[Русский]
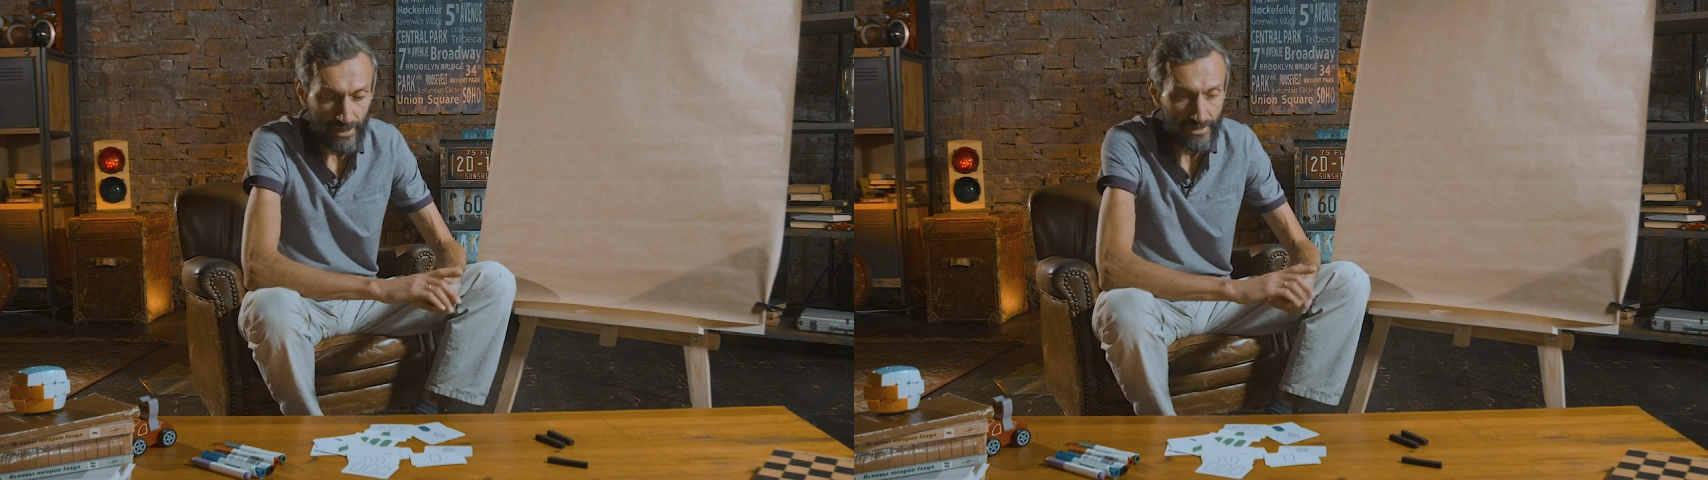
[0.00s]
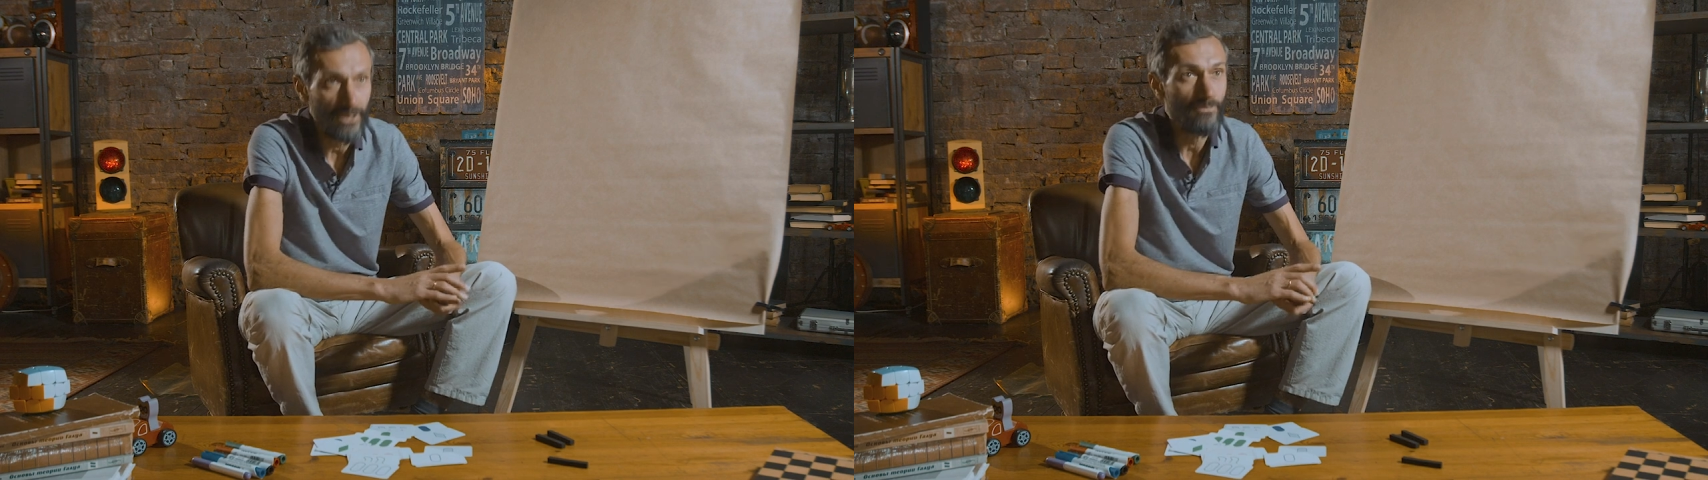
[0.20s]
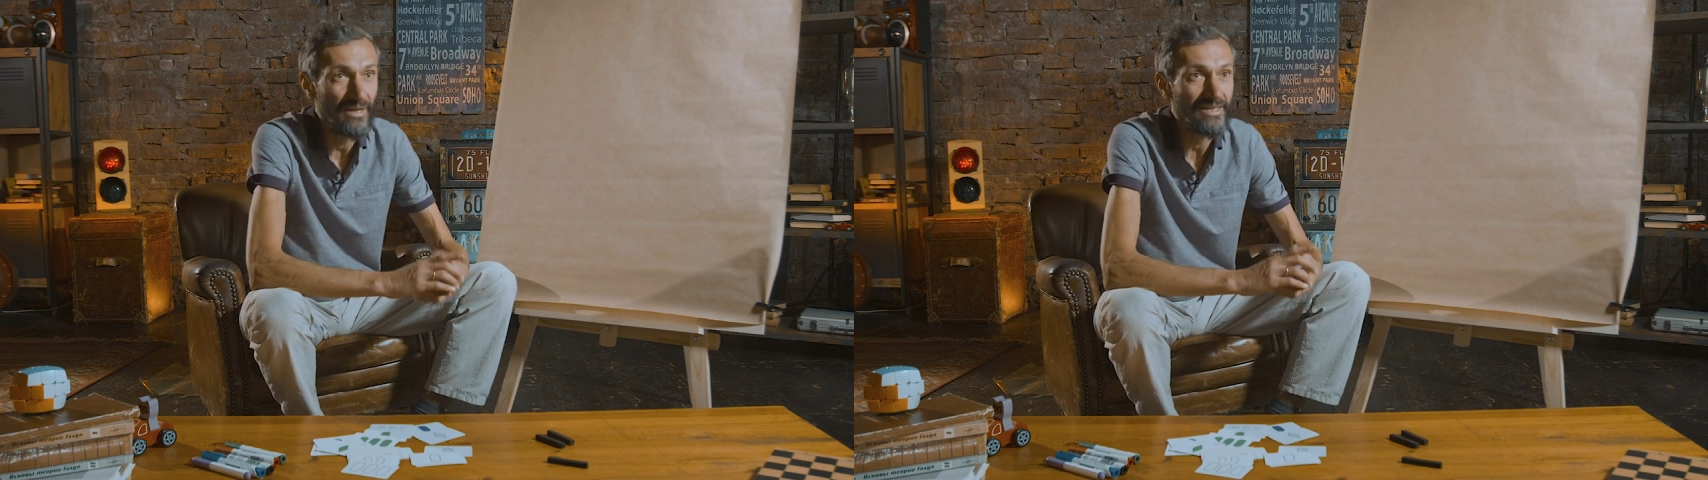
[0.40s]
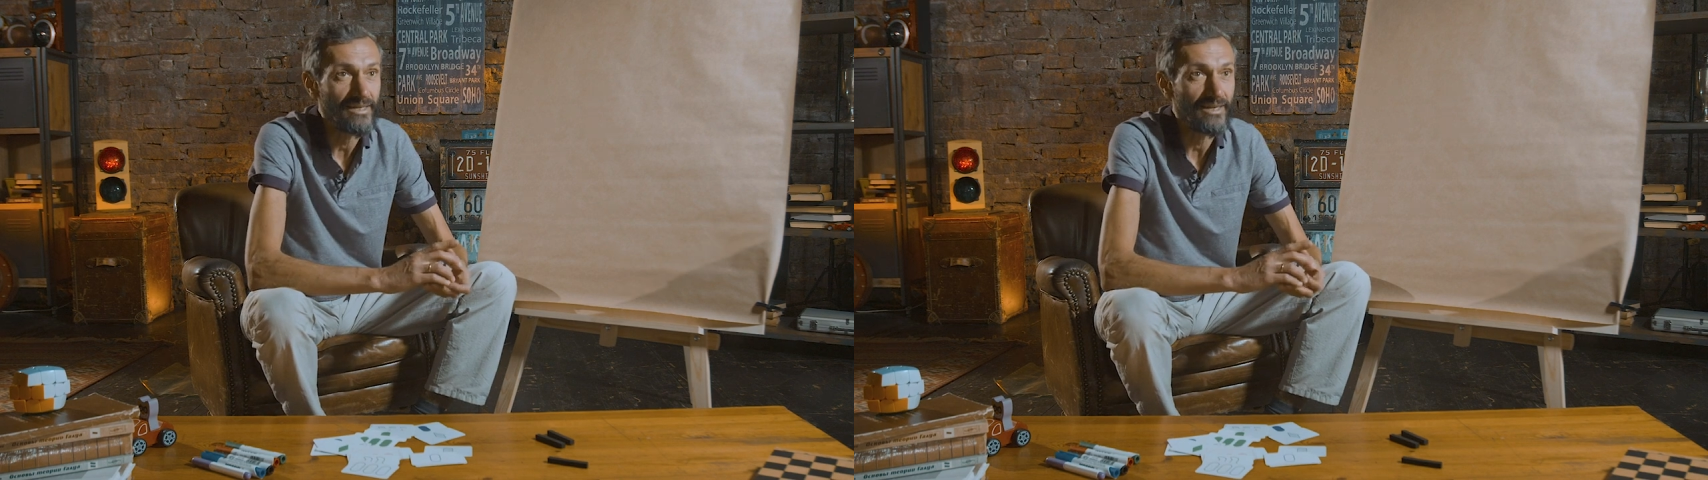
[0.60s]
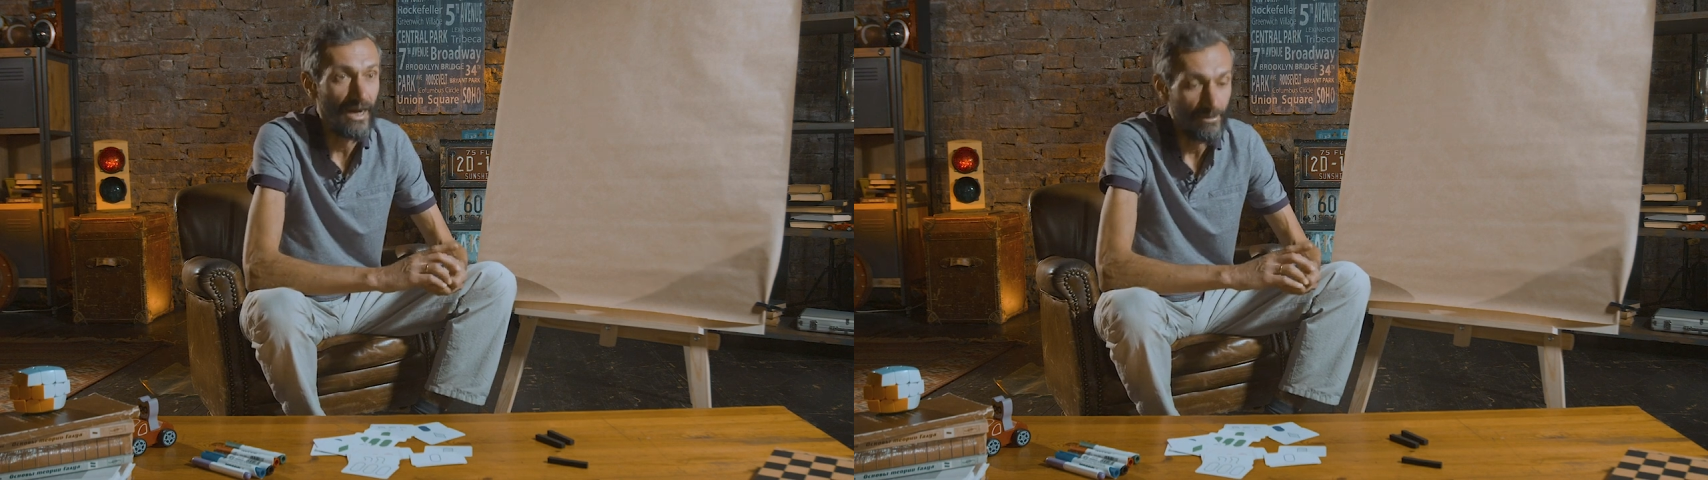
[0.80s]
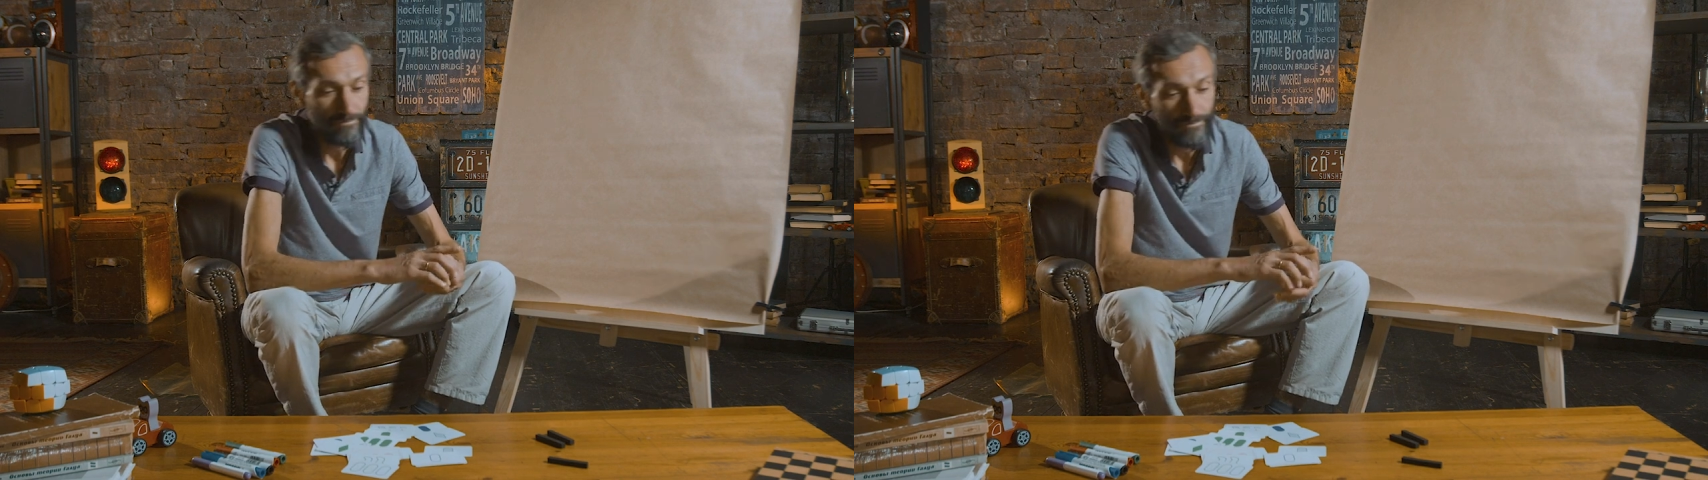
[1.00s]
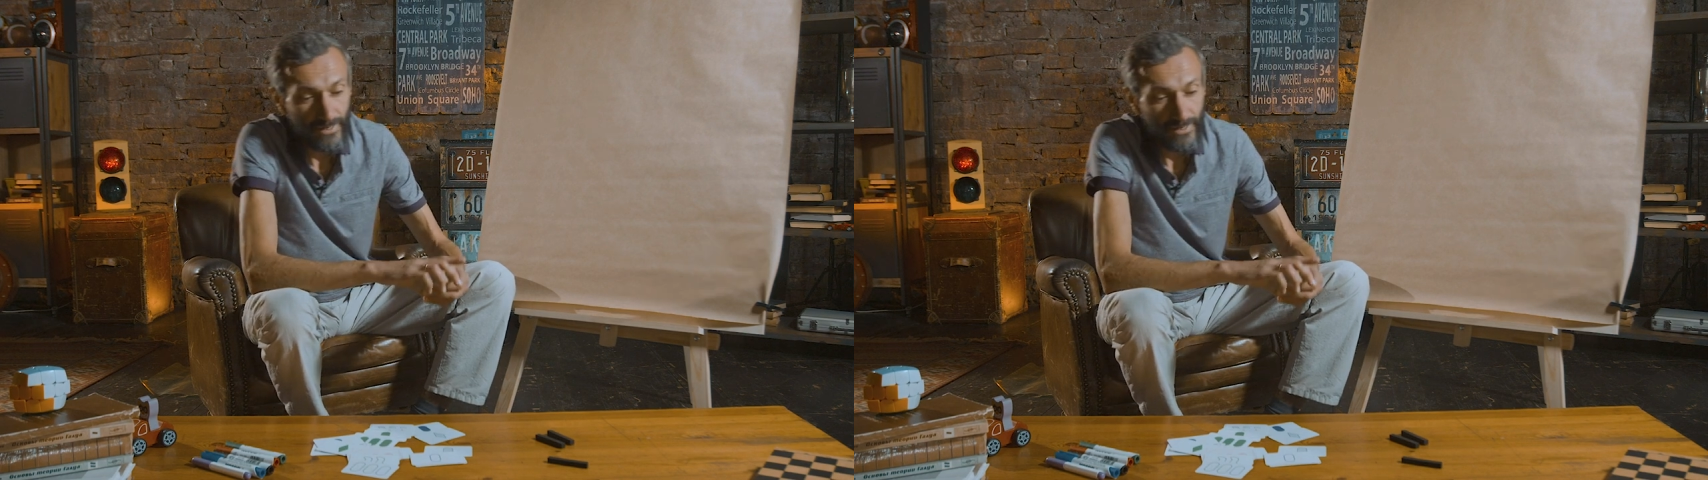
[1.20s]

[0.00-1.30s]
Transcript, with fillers: разных признака,